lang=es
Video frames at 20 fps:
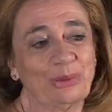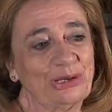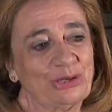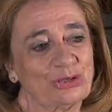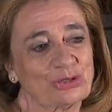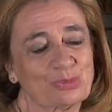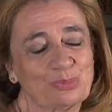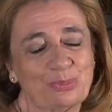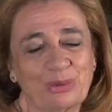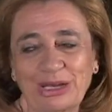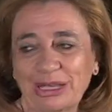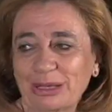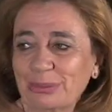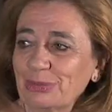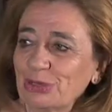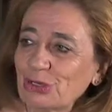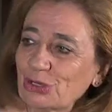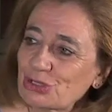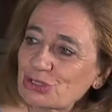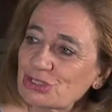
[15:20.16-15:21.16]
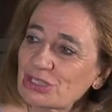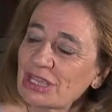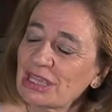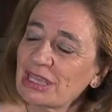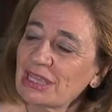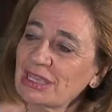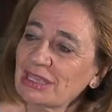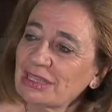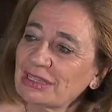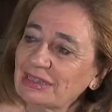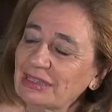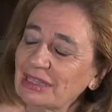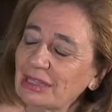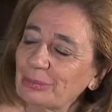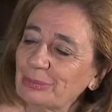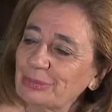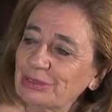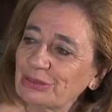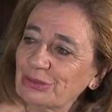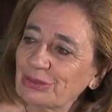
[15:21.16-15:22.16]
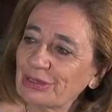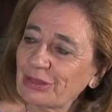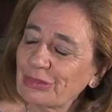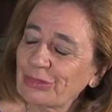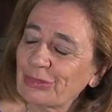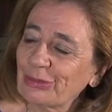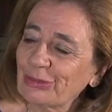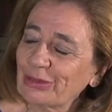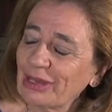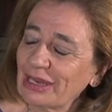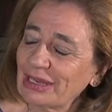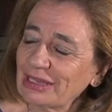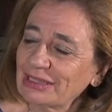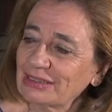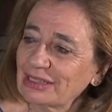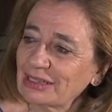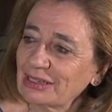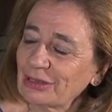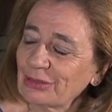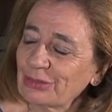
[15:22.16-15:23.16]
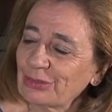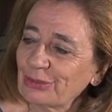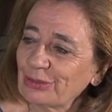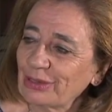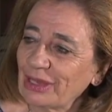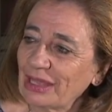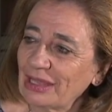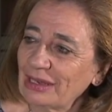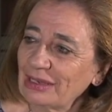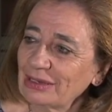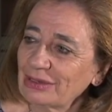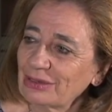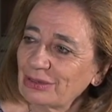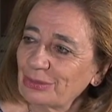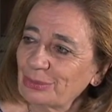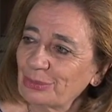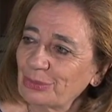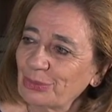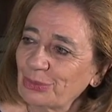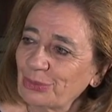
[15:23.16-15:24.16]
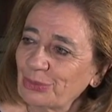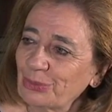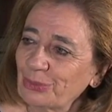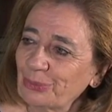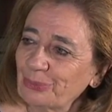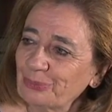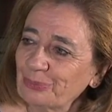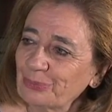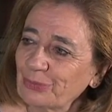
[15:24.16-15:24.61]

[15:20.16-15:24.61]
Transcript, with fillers: varios premios de ámbito nacional e internacional como,